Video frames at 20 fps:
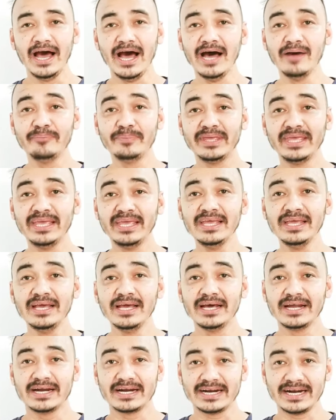आपकी
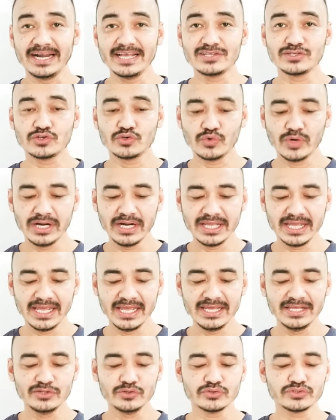रेस्टोरेंट
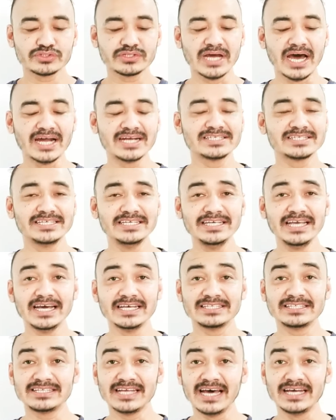के जो स्टार्स की या
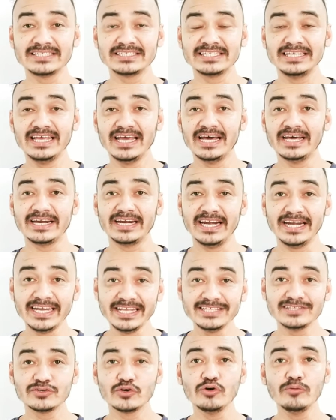स्टार्स की या
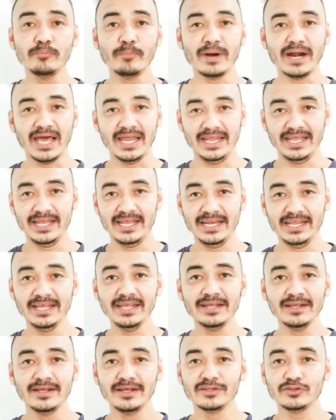रेटिंग्स को बढ़ाने के
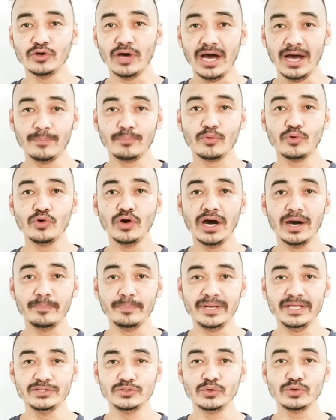लिए तो आपको
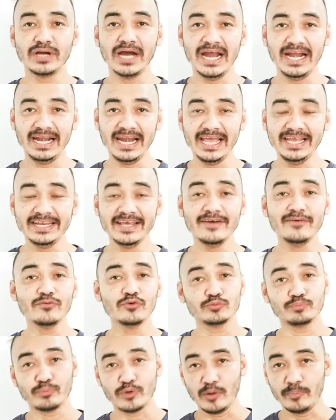अपने जो गाइडलाइन है वो
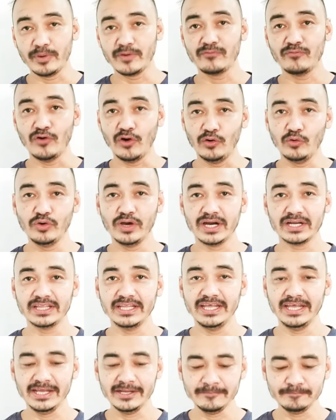प्रॉपर फॉलो
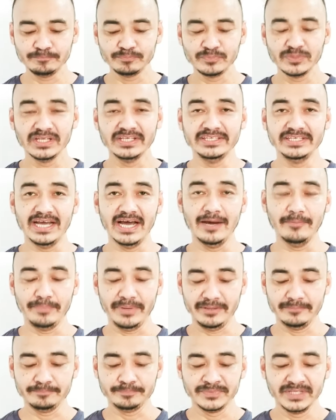करने हैं यहाँ
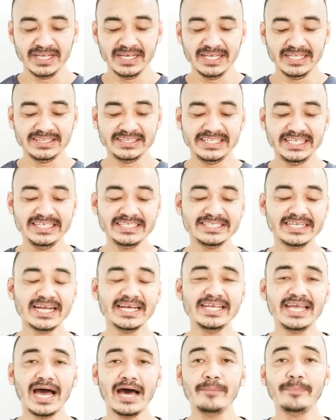पर तीसरा
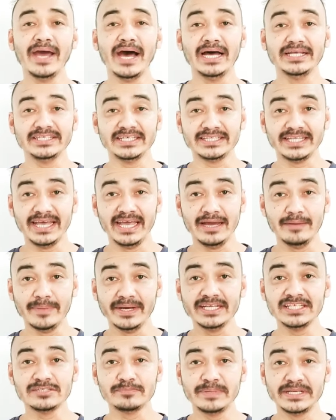यहाँ पे आ जाता है
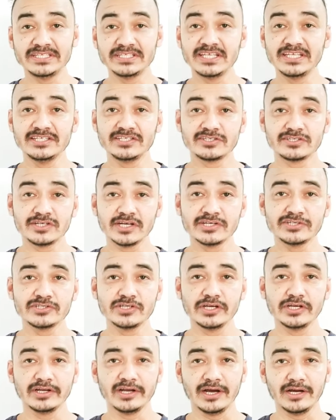हमारे स्पेशल
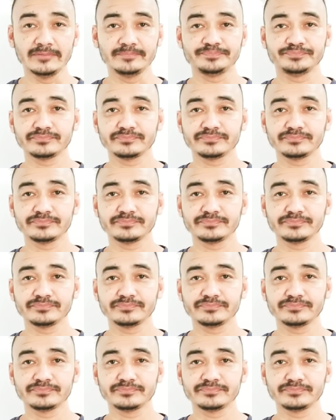इंस्ट्रक्शन का